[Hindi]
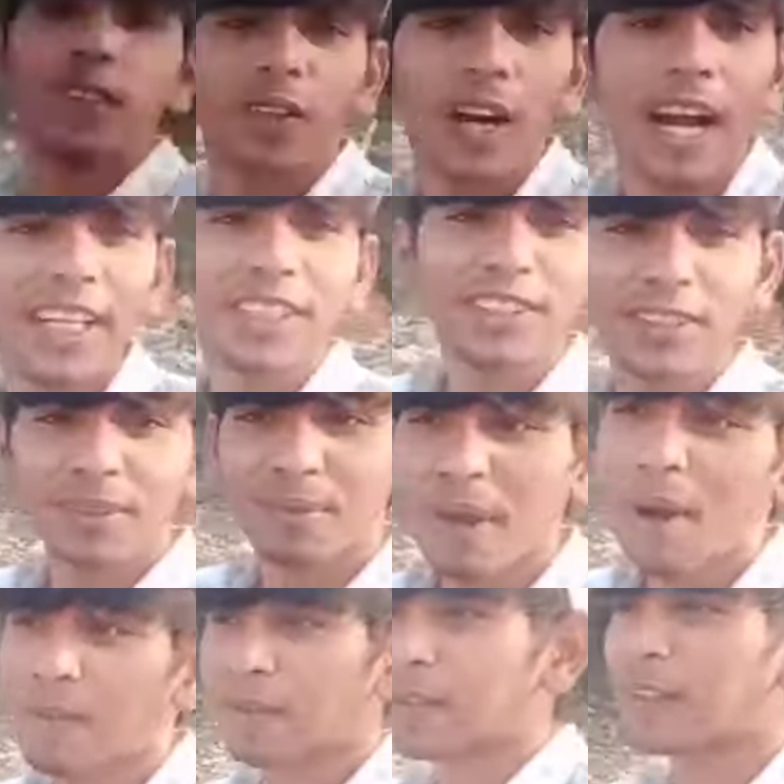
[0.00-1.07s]
गाइस मैं
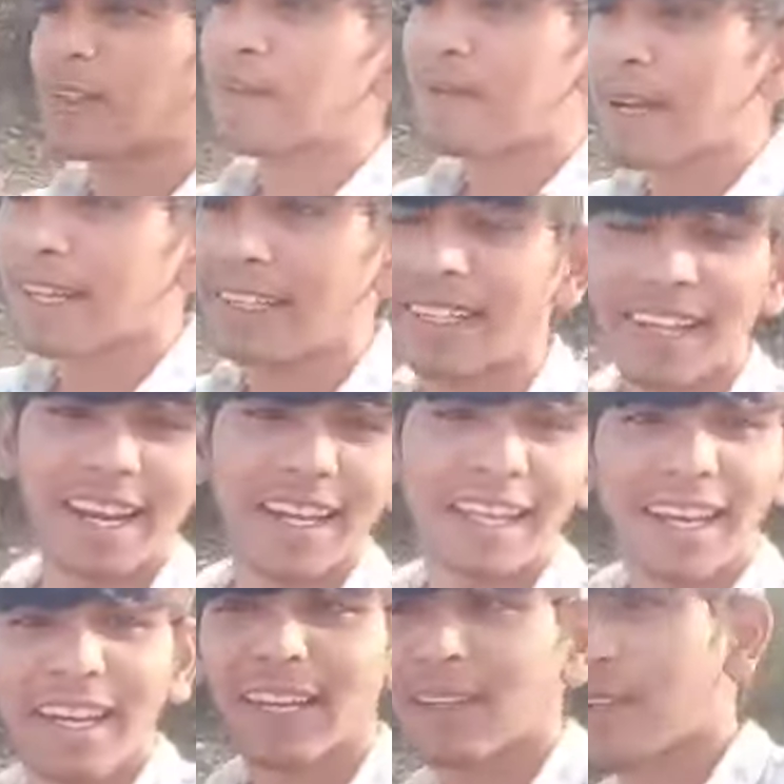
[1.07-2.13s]
आपको बताऊँ मैं किधर आ
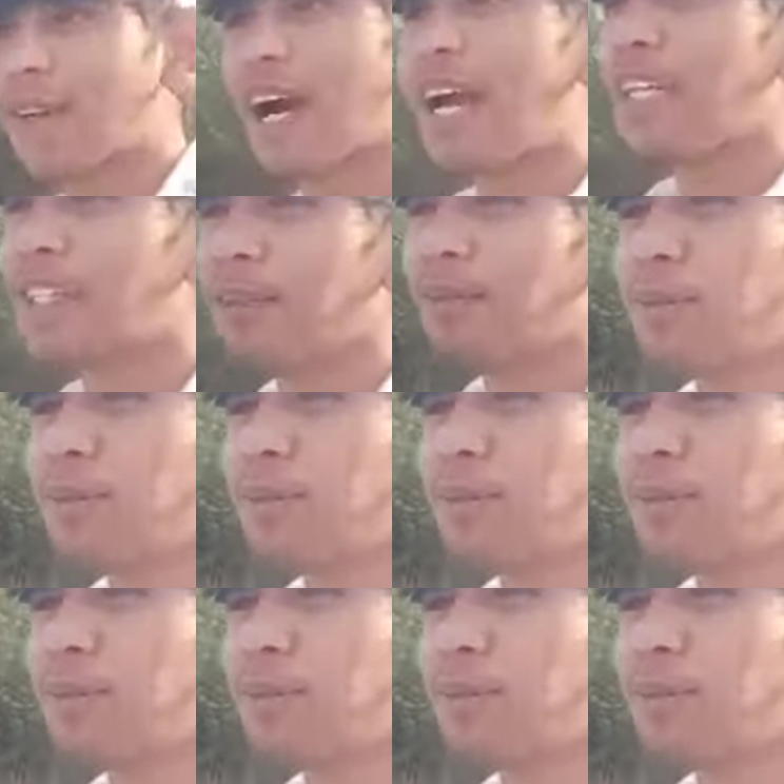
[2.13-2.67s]
गया तो गाइस हम